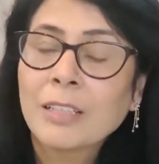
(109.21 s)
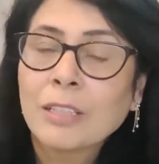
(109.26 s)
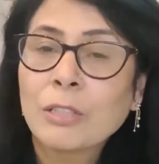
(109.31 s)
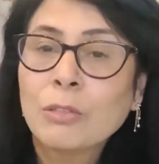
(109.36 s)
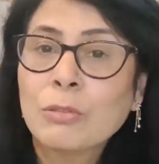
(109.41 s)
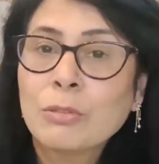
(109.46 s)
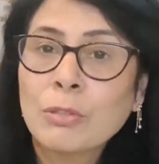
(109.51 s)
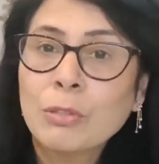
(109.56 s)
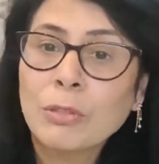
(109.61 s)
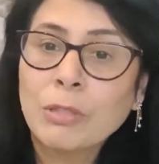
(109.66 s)

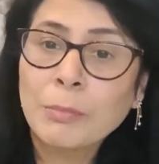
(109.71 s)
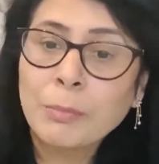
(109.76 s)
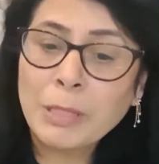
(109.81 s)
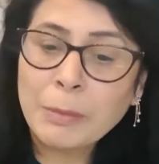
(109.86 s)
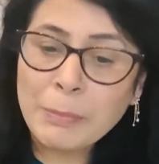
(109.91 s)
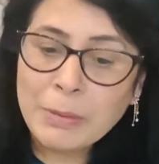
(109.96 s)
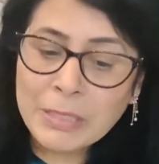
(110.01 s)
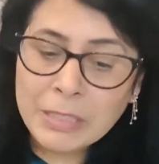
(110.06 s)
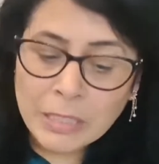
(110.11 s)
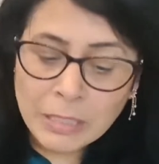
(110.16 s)
कि उसको
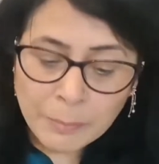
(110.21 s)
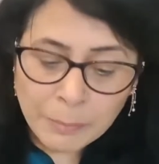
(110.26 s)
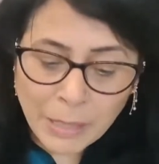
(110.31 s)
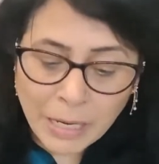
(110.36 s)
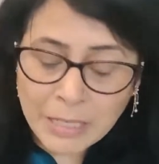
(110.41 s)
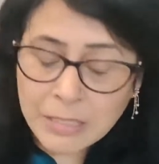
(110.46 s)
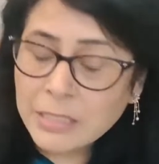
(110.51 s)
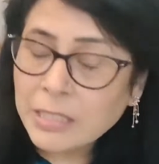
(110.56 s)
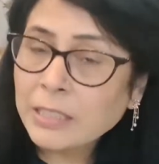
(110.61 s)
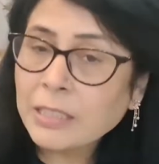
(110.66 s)
मेरे पास अगर
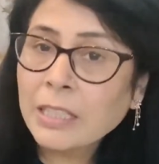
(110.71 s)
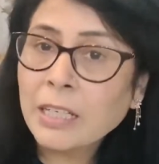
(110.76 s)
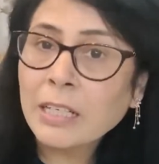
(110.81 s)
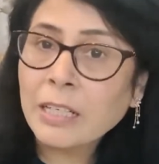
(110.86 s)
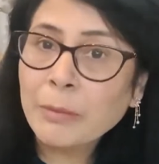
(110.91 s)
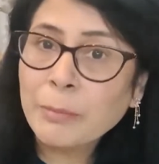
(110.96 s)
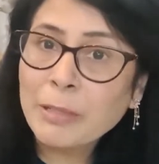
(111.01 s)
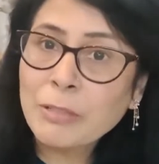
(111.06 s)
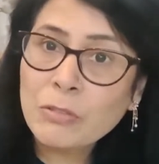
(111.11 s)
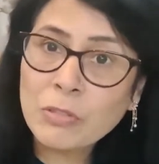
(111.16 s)
पाँच छह तरह
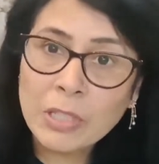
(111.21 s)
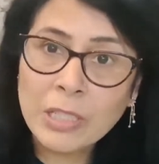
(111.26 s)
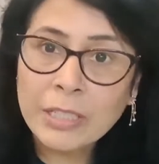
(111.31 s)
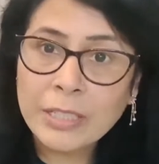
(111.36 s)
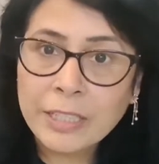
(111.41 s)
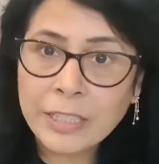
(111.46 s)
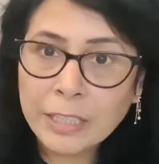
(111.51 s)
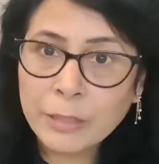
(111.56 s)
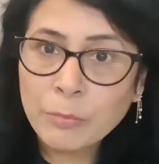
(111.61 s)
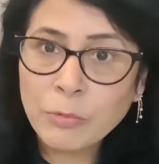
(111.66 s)
की मैंने उसके लिए
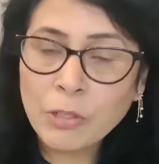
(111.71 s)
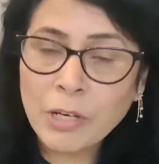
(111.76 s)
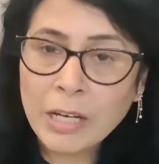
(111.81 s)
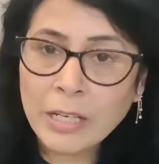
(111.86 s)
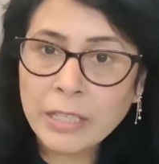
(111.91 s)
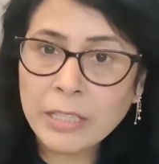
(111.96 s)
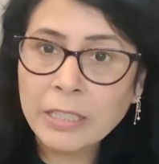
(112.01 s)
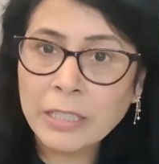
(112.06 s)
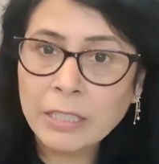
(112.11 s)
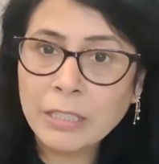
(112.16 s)
ट्रीट मंगा
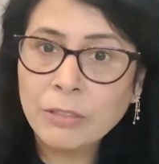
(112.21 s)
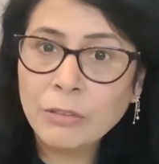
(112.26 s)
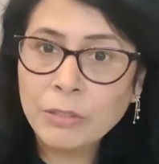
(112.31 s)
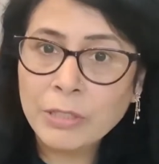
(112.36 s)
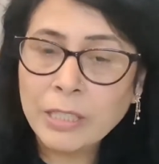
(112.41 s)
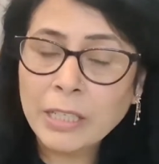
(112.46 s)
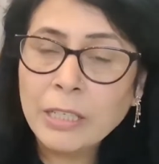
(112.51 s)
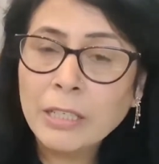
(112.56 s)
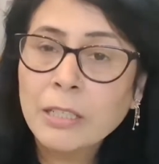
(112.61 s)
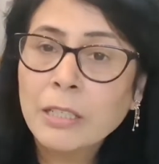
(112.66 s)
के रखी
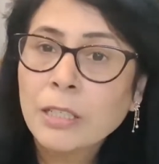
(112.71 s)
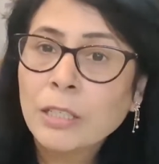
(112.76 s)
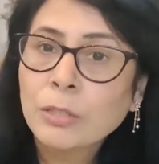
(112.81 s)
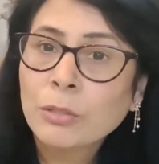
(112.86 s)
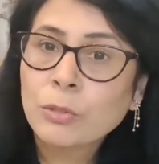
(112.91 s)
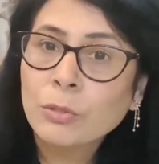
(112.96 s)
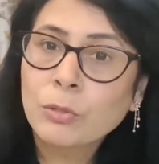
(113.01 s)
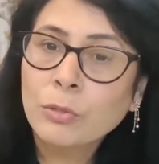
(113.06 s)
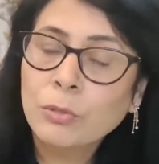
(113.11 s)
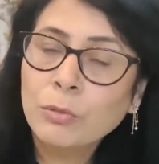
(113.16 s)
हुई है
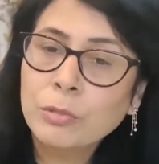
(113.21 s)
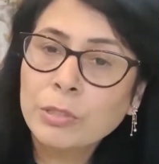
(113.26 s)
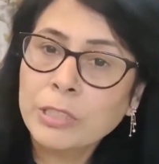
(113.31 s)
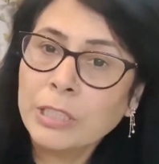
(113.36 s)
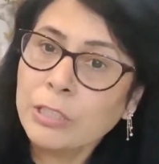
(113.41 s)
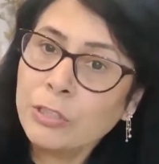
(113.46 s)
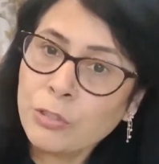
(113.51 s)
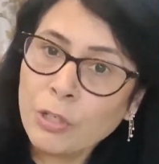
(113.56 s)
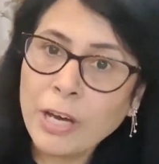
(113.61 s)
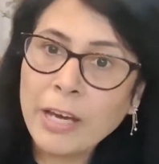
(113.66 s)
तो
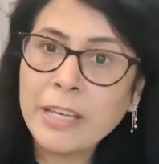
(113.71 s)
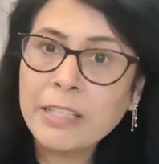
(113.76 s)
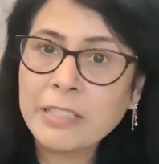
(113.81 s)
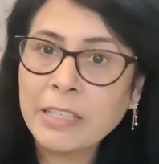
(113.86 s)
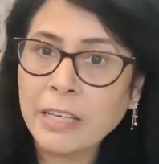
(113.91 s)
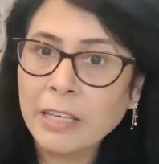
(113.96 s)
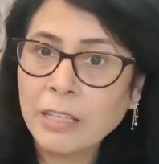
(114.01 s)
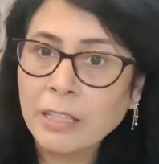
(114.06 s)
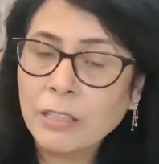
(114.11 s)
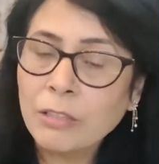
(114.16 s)
उसकी चॉइस
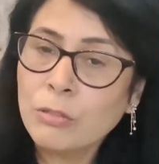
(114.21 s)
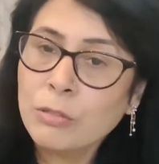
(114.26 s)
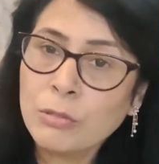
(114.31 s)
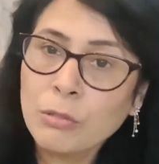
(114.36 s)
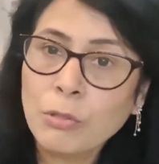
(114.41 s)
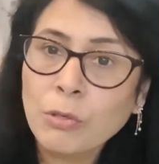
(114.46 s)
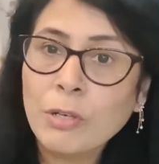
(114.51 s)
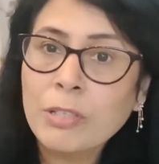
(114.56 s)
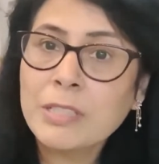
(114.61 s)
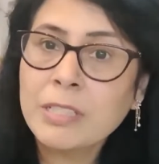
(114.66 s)
है कि
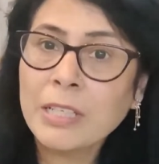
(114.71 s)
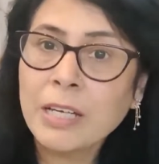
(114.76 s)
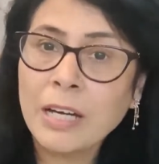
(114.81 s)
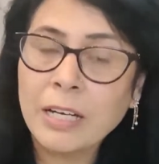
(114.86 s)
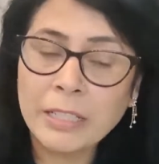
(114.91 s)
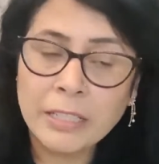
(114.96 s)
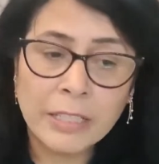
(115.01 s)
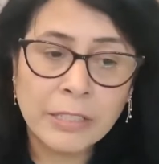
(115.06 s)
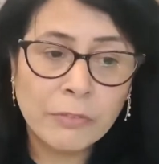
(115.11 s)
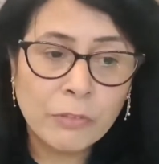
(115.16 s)
उसको कौन सी
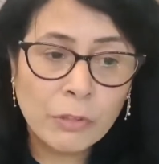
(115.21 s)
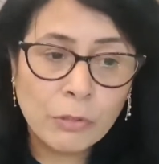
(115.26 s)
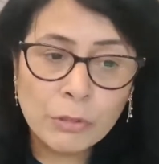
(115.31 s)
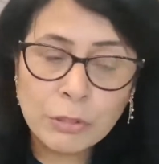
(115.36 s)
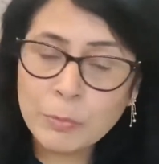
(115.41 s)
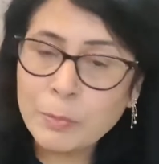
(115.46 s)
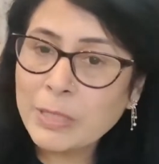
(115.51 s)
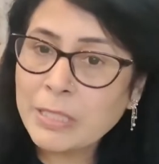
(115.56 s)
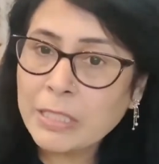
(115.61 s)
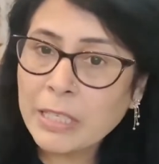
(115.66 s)
खानी है वो
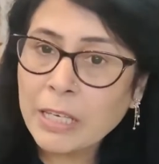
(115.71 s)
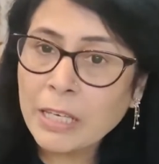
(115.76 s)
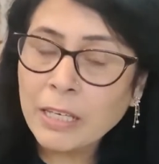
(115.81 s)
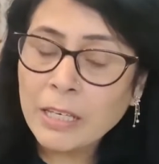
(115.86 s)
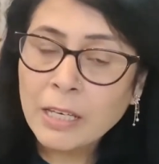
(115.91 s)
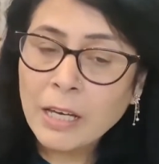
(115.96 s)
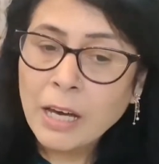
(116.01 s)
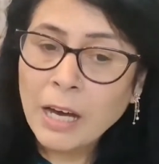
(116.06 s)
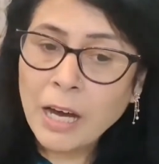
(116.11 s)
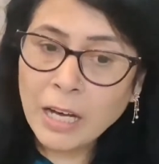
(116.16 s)
उसमें से
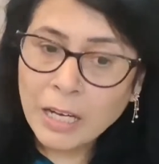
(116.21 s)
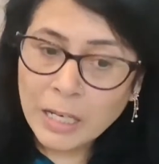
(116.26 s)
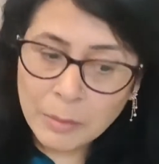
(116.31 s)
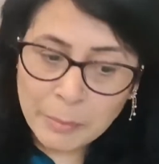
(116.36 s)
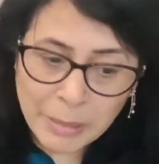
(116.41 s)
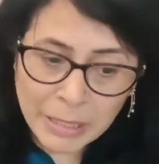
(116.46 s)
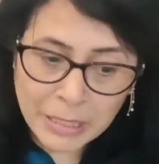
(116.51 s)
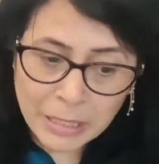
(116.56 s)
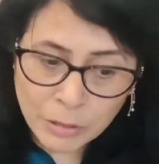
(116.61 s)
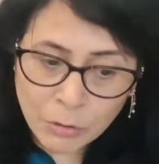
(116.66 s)
अगर
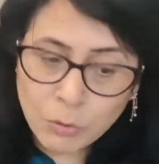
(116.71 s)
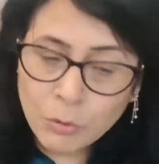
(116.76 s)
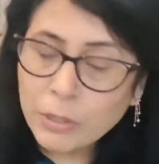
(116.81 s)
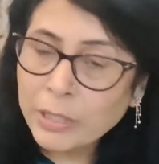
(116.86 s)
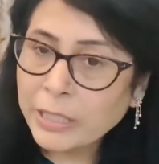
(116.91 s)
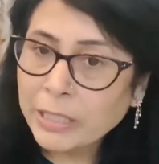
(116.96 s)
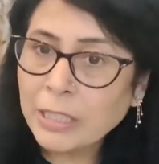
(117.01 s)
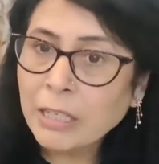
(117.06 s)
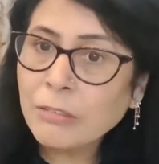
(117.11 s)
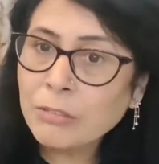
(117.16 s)
मैं
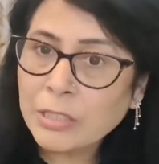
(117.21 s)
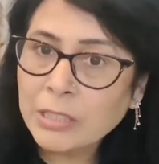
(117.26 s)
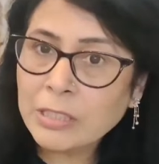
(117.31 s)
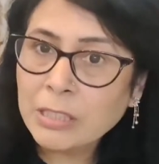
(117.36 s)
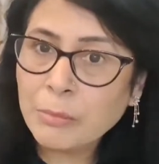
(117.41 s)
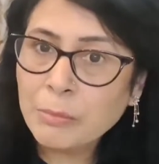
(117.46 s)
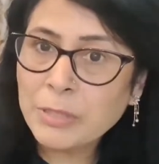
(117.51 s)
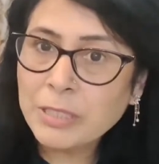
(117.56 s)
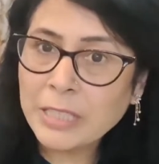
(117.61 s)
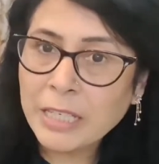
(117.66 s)
रखूंगी ना उसके
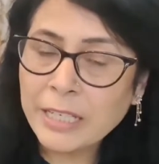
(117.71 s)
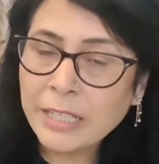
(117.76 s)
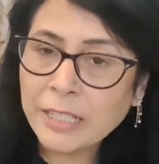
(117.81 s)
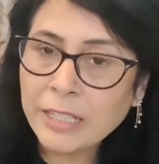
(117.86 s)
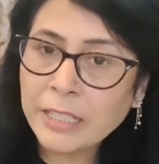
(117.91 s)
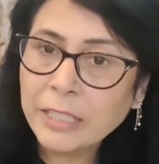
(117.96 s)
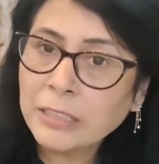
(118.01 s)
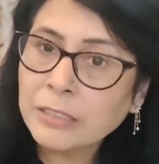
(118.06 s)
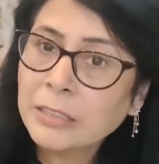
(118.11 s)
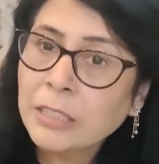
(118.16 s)
सामने सारी
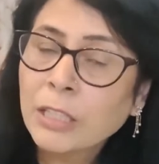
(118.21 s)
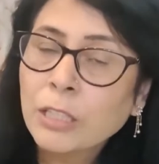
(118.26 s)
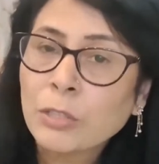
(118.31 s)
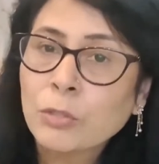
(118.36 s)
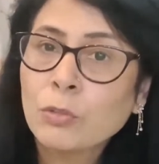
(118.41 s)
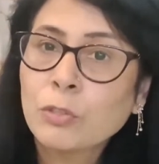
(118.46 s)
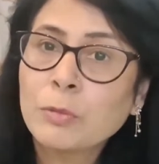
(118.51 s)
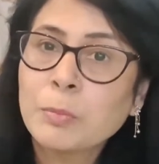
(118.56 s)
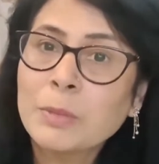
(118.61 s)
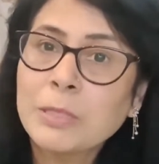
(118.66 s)
ट्रीट्स
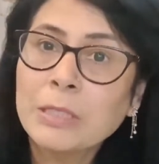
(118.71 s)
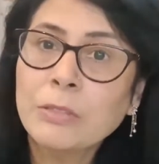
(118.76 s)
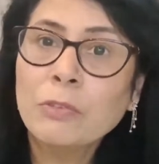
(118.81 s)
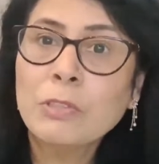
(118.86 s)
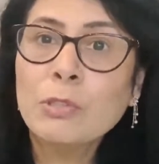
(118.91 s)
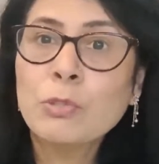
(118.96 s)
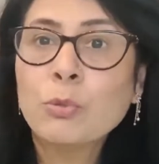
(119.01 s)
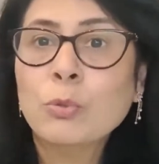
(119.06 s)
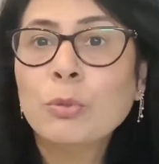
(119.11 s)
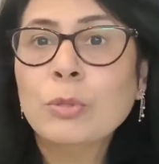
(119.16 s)
तो उसमें से
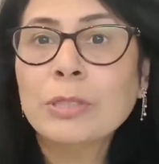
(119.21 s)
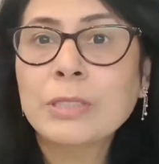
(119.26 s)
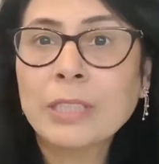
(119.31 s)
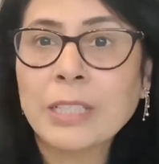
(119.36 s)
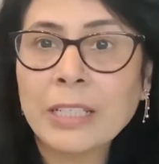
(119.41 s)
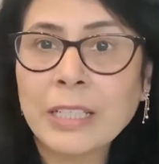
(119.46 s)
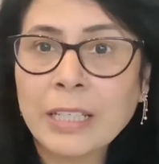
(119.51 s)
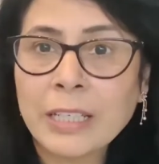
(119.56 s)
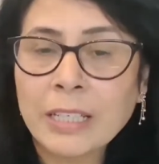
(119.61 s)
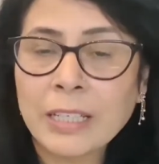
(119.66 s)
वो चूज
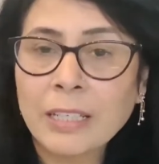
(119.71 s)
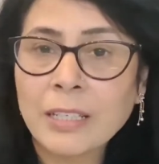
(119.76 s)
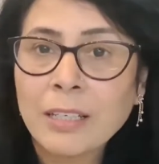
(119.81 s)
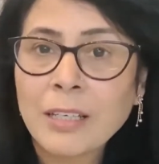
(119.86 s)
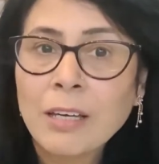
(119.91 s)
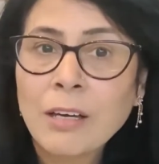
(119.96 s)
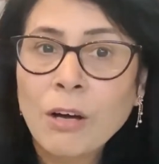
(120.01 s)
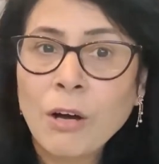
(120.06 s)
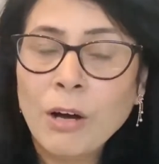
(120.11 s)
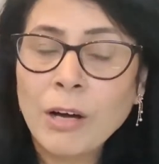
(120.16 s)
करेगी
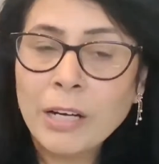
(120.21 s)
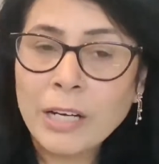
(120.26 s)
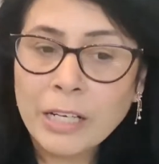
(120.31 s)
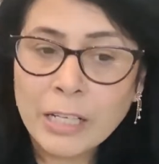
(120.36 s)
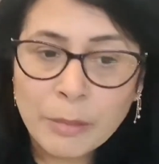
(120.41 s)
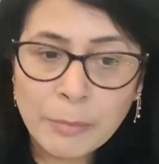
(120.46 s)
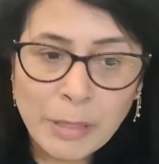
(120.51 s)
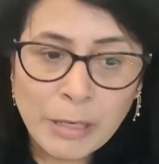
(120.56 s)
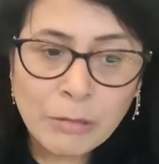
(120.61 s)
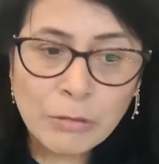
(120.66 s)
और
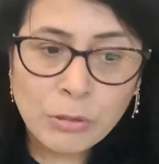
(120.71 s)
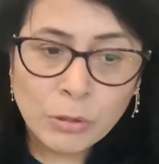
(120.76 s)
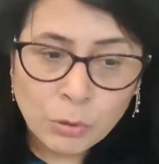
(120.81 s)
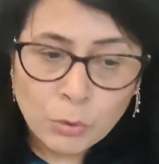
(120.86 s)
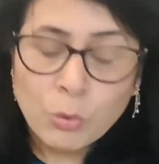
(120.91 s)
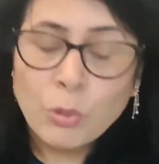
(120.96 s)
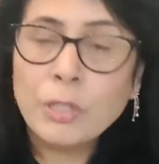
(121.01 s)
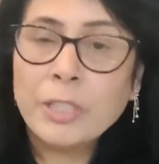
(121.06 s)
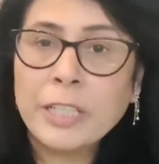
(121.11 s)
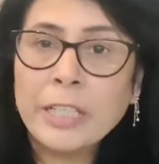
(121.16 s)
अगर मैं उसको
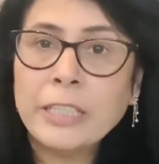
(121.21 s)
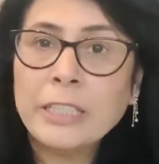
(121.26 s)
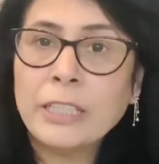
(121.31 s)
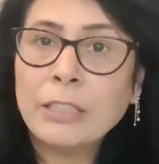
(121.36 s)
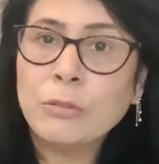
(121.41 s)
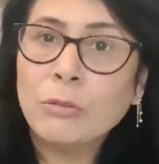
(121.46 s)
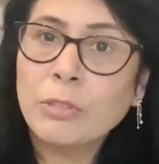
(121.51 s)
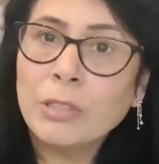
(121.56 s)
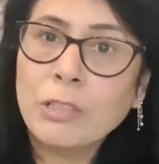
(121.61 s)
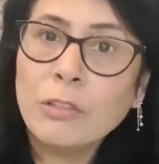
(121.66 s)
दो ट्रीट
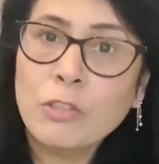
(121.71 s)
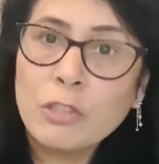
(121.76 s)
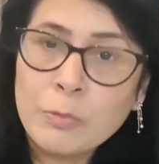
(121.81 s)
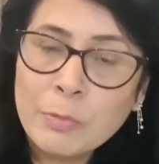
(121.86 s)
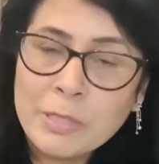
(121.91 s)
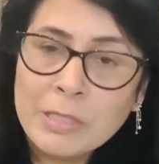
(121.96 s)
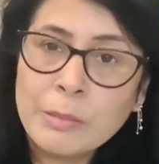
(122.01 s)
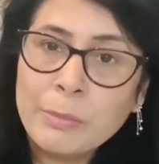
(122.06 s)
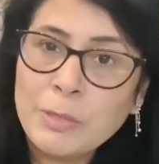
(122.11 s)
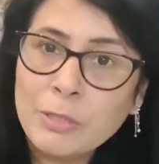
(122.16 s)
दे दूंगी ना
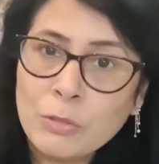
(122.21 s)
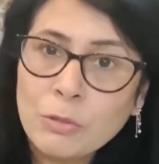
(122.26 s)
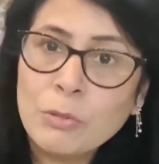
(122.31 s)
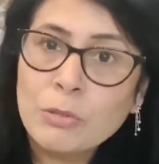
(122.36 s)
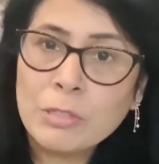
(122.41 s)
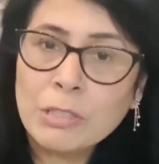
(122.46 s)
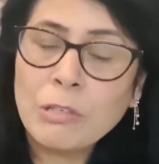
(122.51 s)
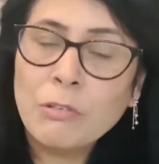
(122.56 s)
उसमें से भी जो